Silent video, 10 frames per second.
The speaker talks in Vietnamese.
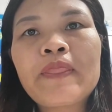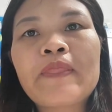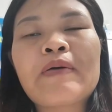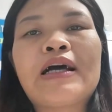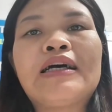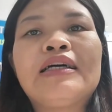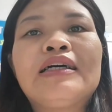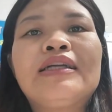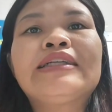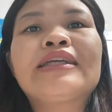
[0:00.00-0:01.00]
đó.
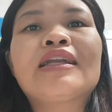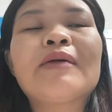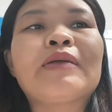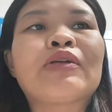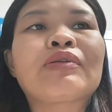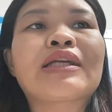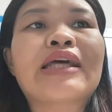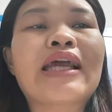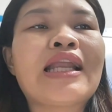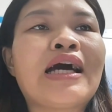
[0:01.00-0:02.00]
lên trên lớp thì chúng ta
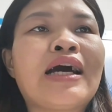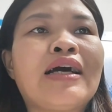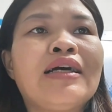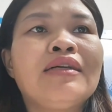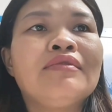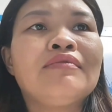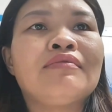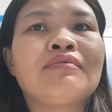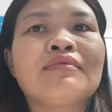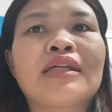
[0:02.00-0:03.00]
thấy là
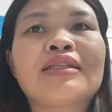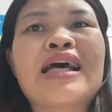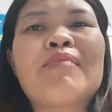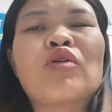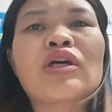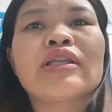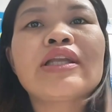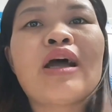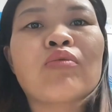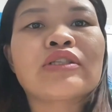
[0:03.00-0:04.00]
thật ra một cái
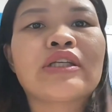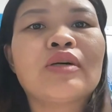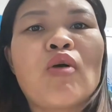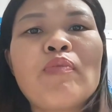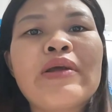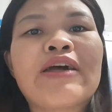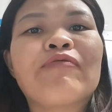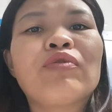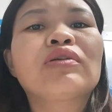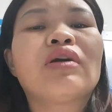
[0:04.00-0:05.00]
tiết học chỉ có 45
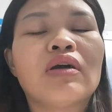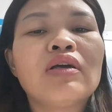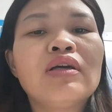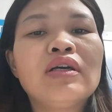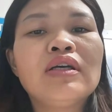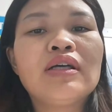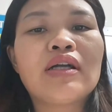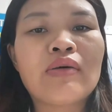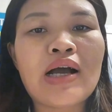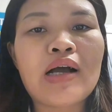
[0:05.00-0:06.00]
phút thôi
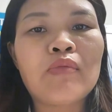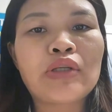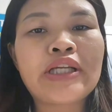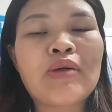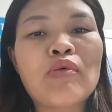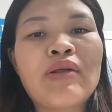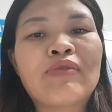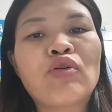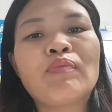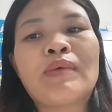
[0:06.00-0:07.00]
đúng không ạ một tiết học 45
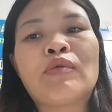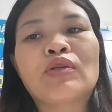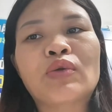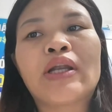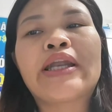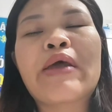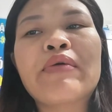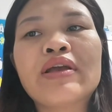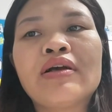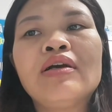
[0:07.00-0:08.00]
phút mà một tuần nếu
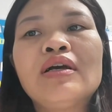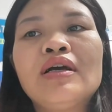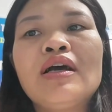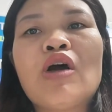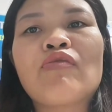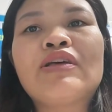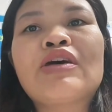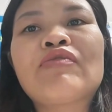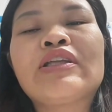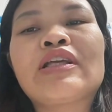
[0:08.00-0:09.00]
như học với
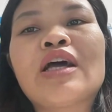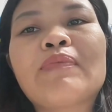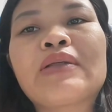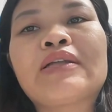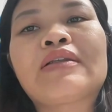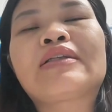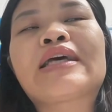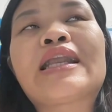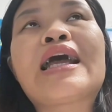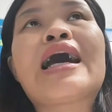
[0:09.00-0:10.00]
giáo viên trên lớp
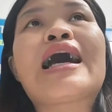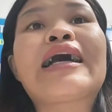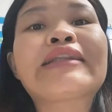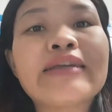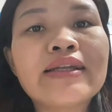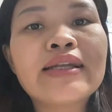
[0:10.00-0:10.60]
đã là hai tiết